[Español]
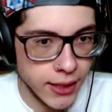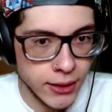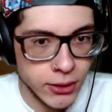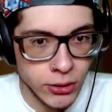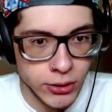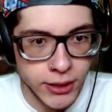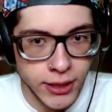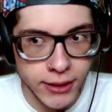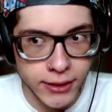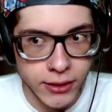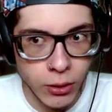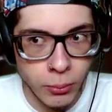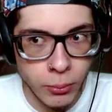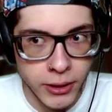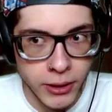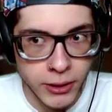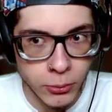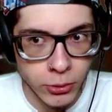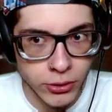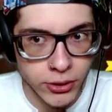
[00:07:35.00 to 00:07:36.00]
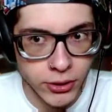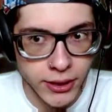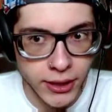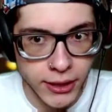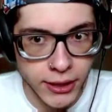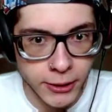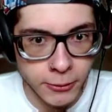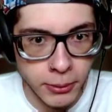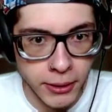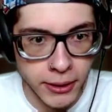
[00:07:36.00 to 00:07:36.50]
Esto sí es lo mismo, sí se
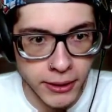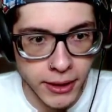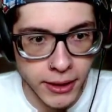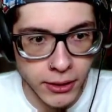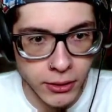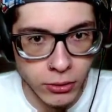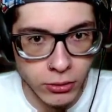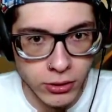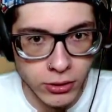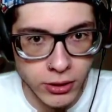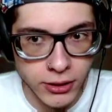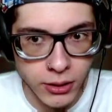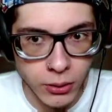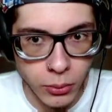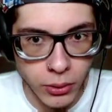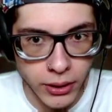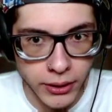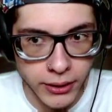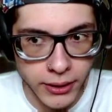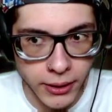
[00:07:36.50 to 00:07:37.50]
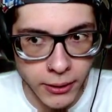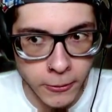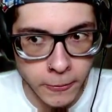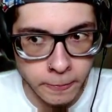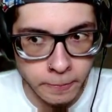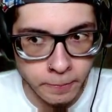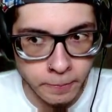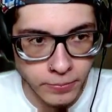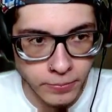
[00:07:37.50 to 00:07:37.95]
despierta entonces de vuelta, ¿no?